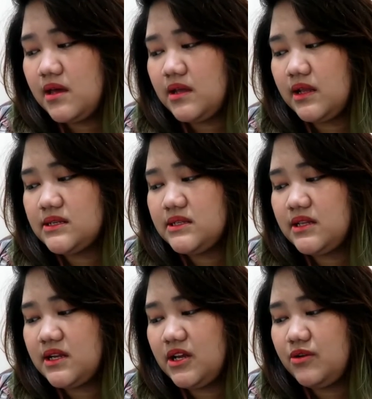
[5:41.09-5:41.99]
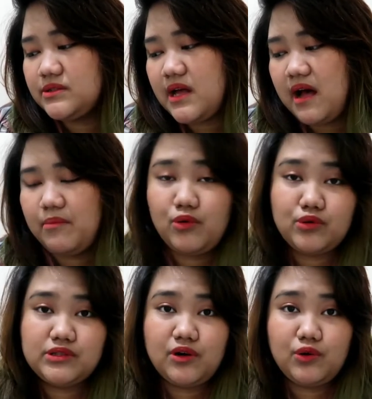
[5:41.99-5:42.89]
Yan kasi narinig ko sa amo
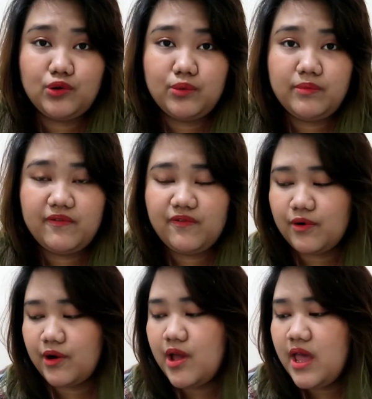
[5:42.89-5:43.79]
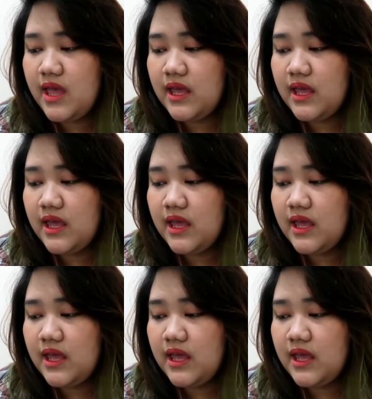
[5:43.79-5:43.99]
ko sa condo before.